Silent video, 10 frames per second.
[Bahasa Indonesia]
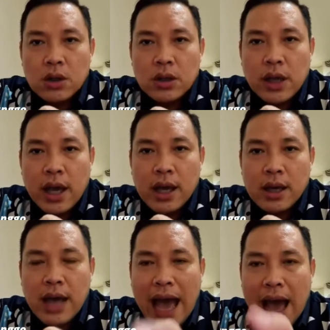ya,
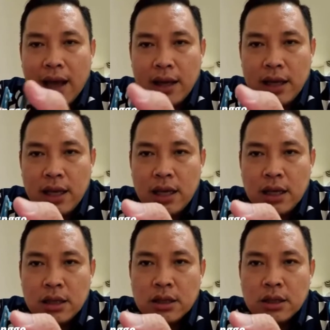ahli
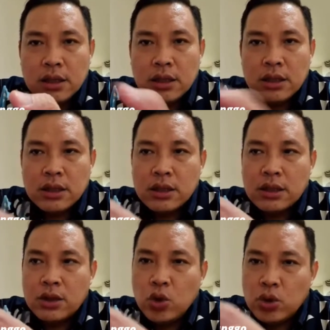
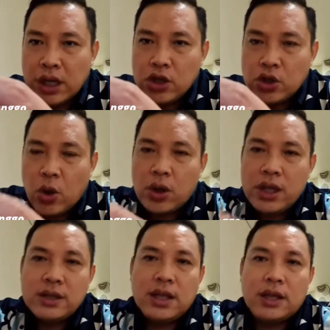eh,
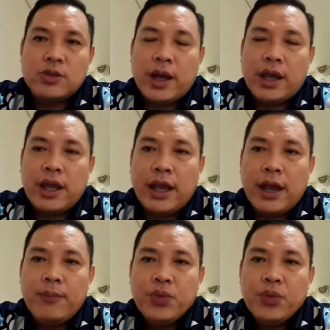nutrisionis dan sebagainya.